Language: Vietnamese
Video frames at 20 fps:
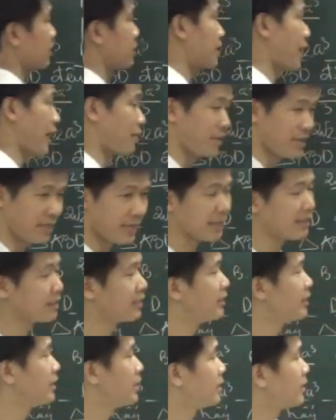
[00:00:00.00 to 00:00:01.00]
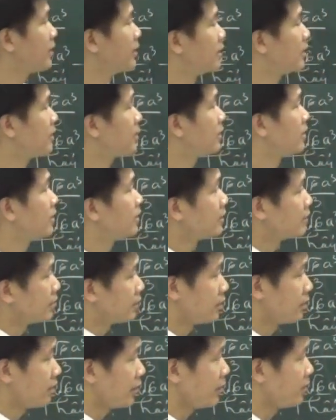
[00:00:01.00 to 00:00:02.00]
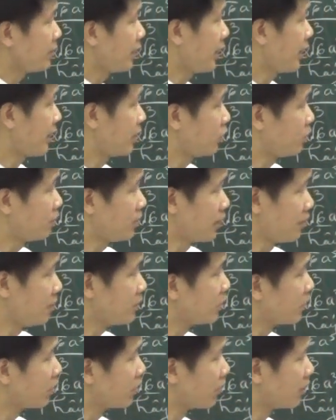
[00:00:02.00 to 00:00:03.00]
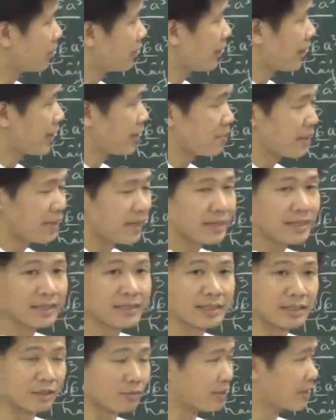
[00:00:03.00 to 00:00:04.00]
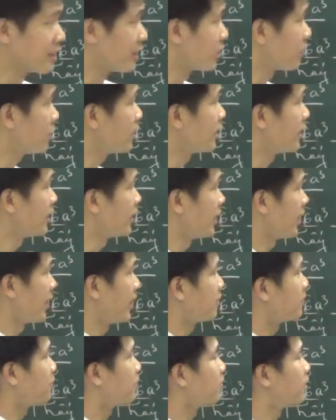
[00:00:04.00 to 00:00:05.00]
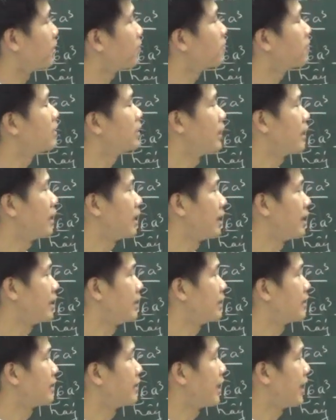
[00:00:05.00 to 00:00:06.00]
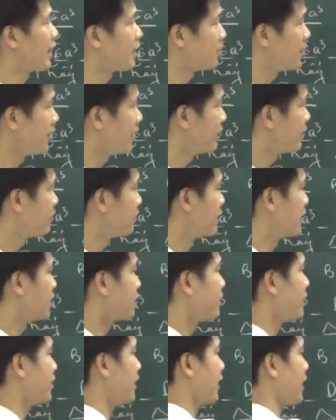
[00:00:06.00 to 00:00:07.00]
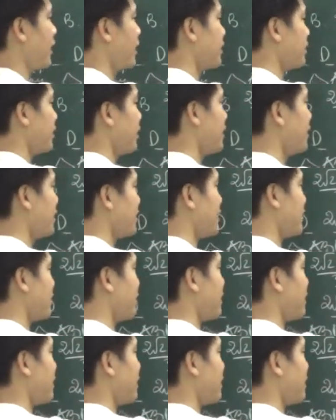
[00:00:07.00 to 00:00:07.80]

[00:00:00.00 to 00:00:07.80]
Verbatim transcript: tạm đi nhé nếu lấy điểm E là trung điểm của AB thì chúng ta sẽ có là DE vuông góc với lại là AB. Mình chỉ có DE, nhớ chỉ có